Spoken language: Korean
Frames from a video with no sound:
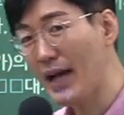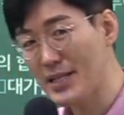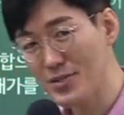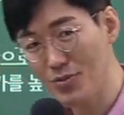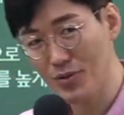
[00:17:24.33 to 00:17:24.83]

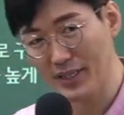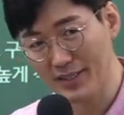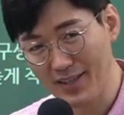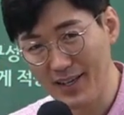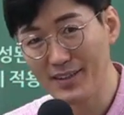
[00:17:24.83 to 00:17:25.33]
가지고
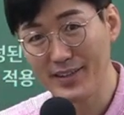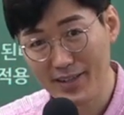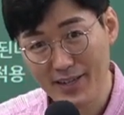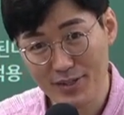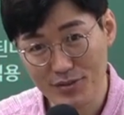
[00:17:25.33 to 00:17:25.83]
있다 이렇게
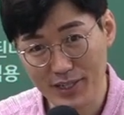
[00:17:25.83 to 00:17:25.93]
얘기할 수